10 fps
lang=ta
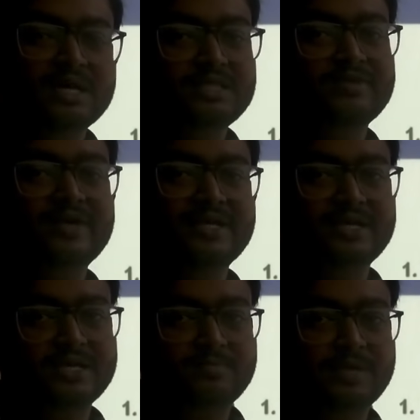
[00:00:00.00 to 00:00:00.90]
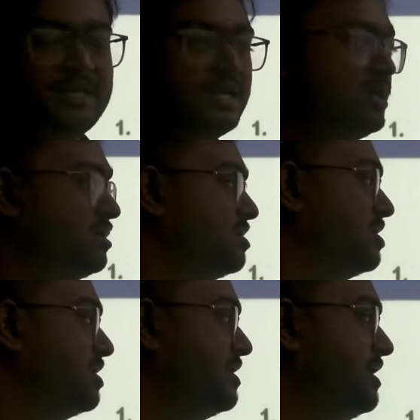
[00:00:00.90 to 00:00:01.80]
இந்த வாட்டி கிளியர் பண்ணிடலாம்
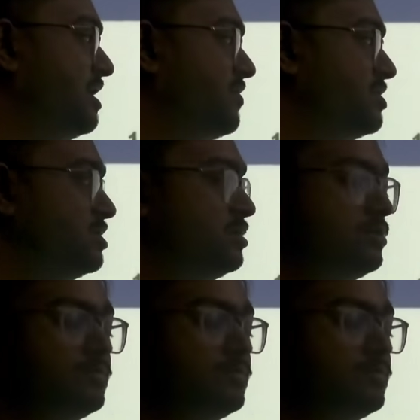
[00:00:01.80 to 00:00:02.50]
நீங்கள் வந்து